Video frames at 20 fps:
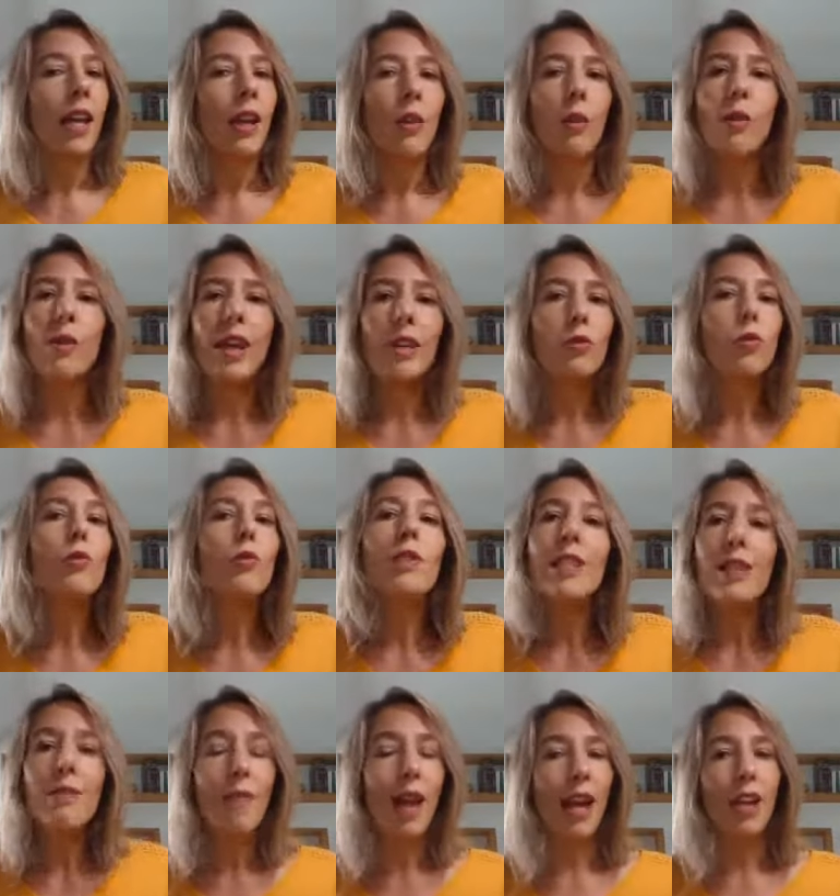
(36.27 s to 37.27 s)
On a tous
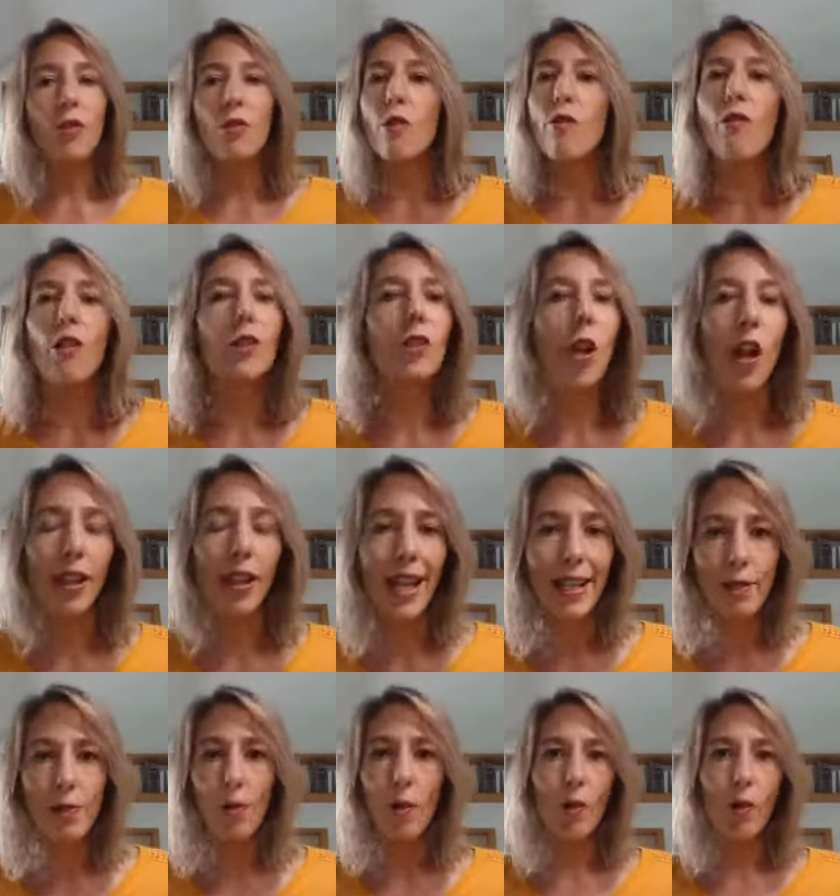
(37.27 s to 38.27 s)
l'image du vendeur
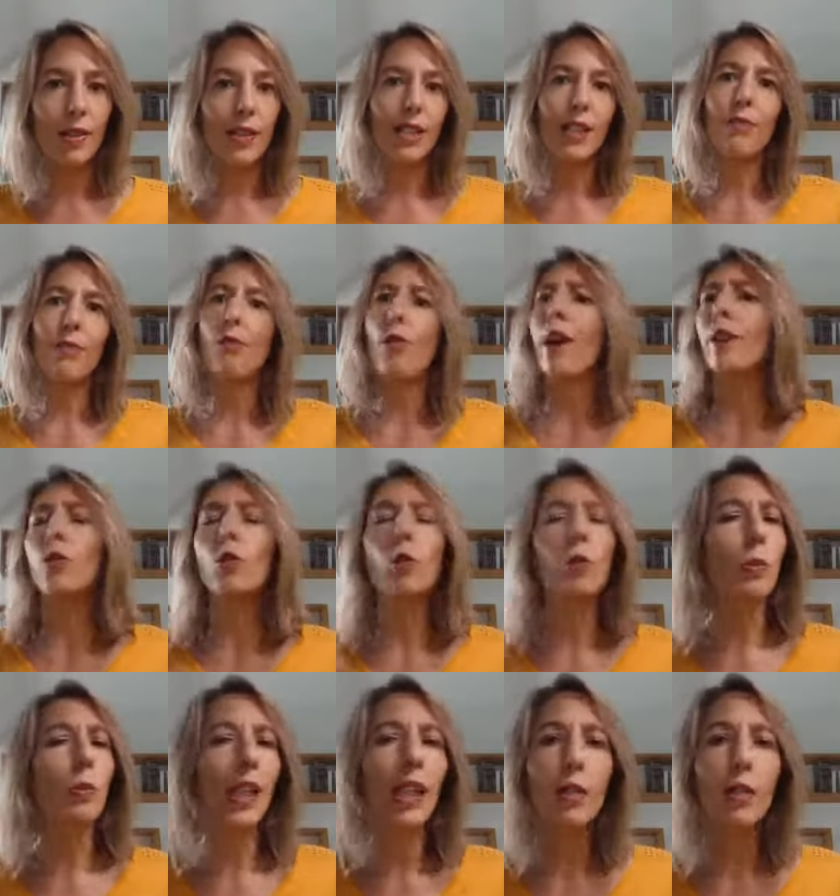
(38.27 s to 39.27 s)
d'assurance qui veut à
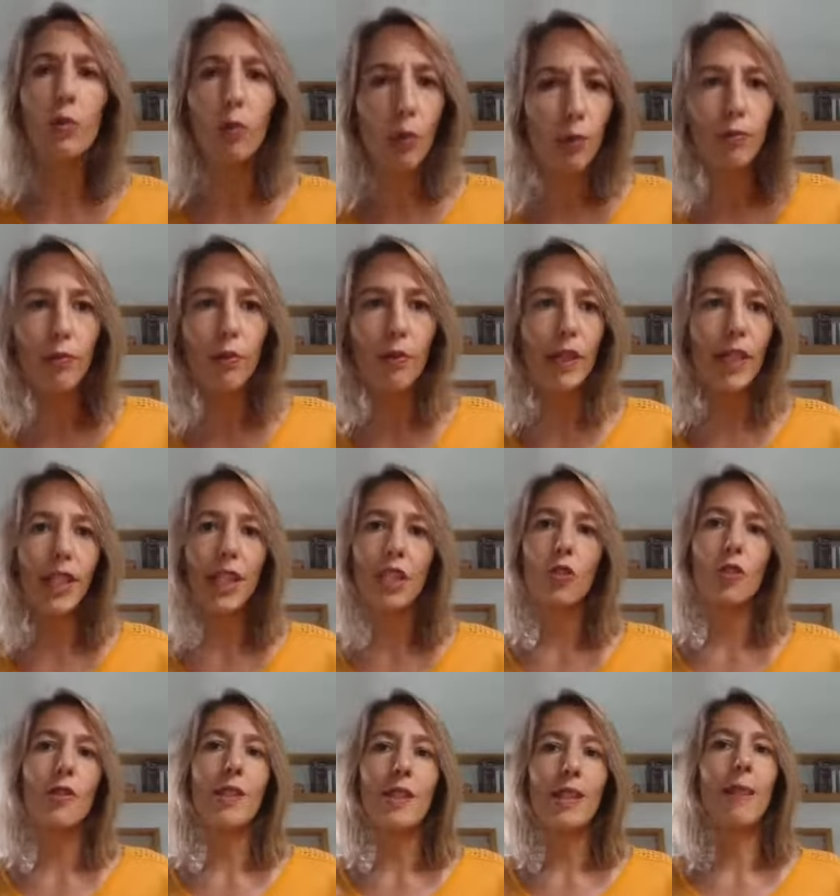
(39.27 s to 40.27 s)
tout prix nous refourguer
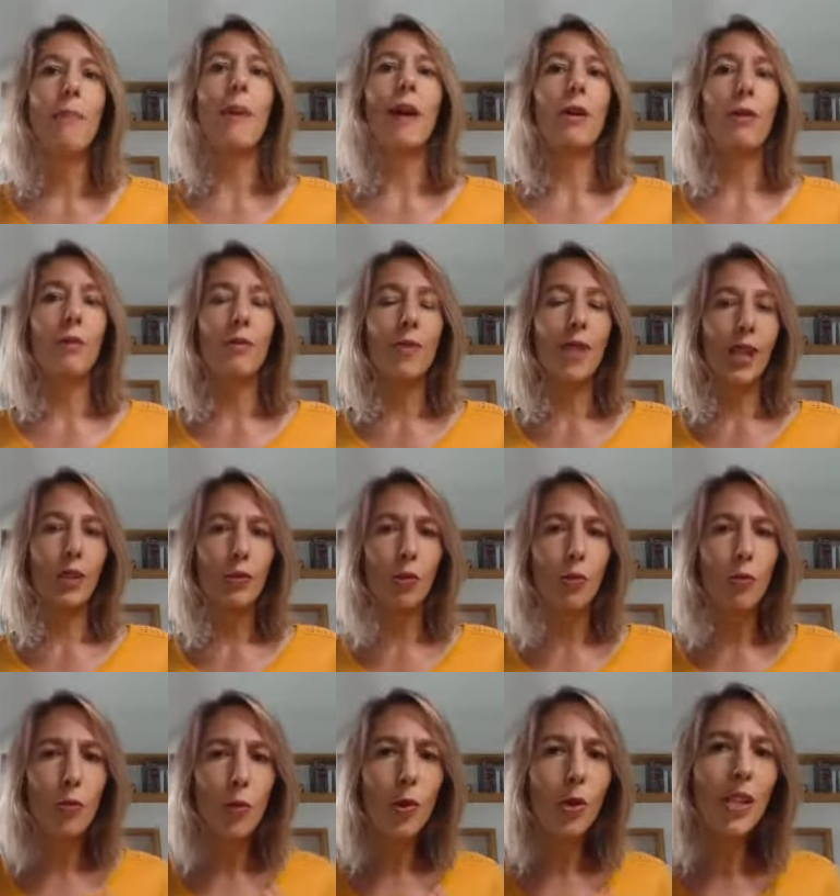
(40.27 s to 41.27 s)
je ne sais pas combien de
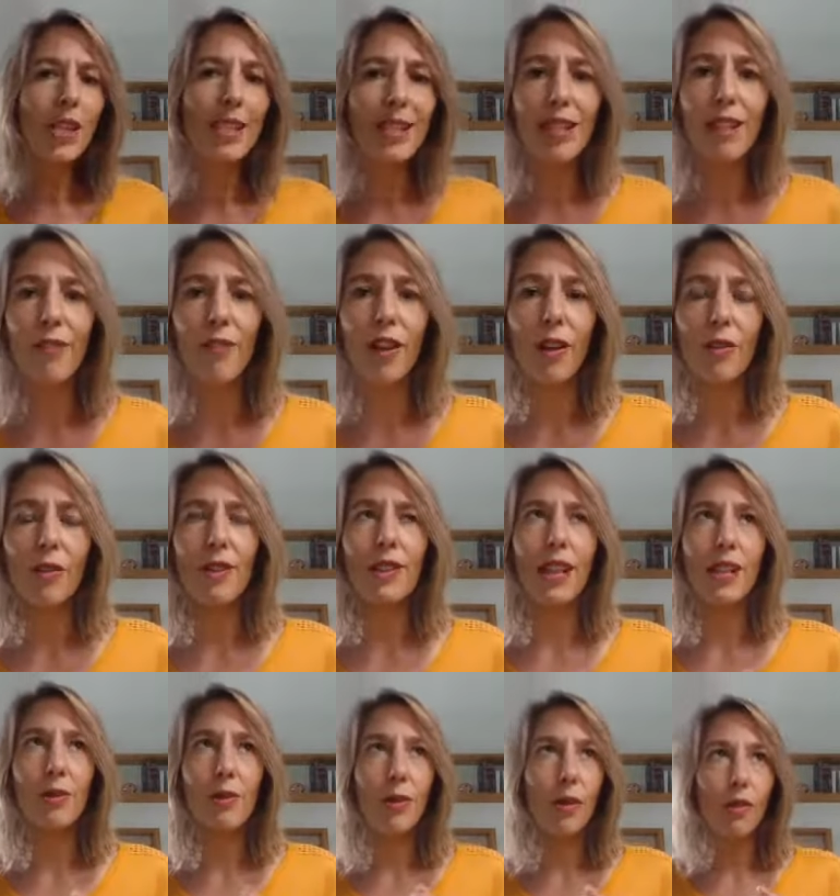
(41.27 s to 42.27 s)
polices différentes
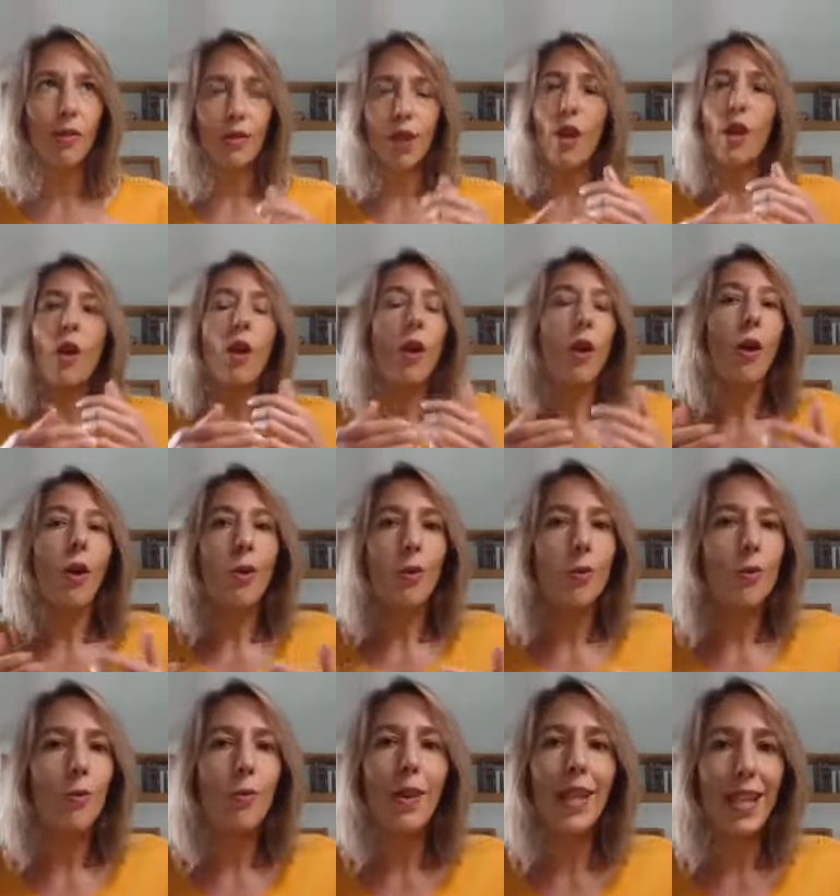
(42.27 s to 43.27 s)
d'assurance.
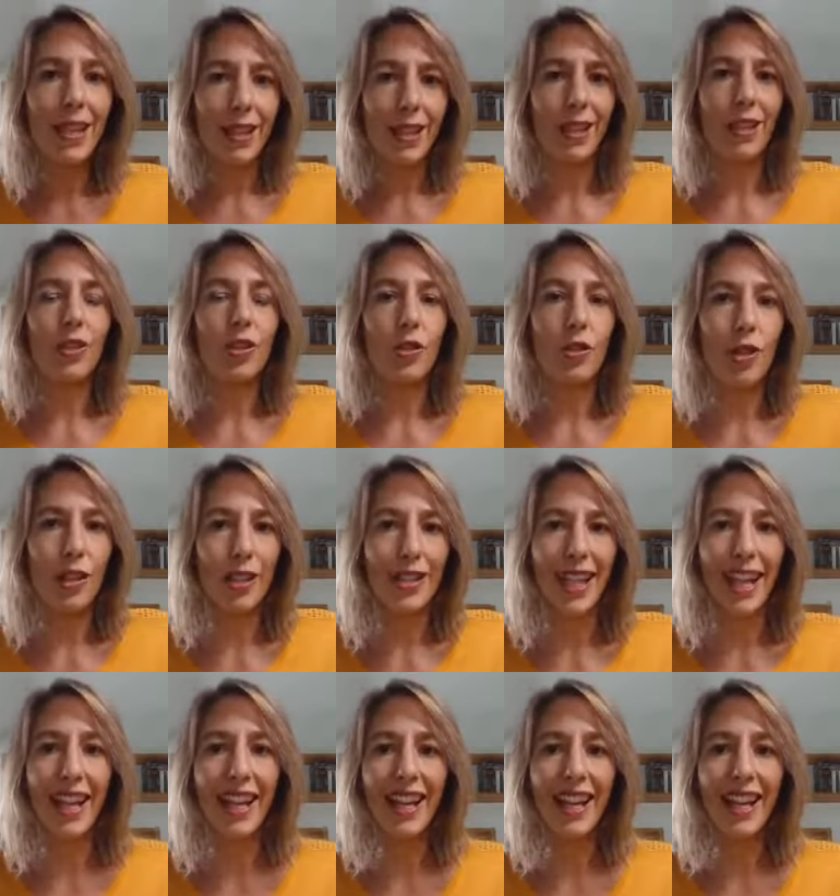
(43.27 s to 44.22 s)
Oui, je sais.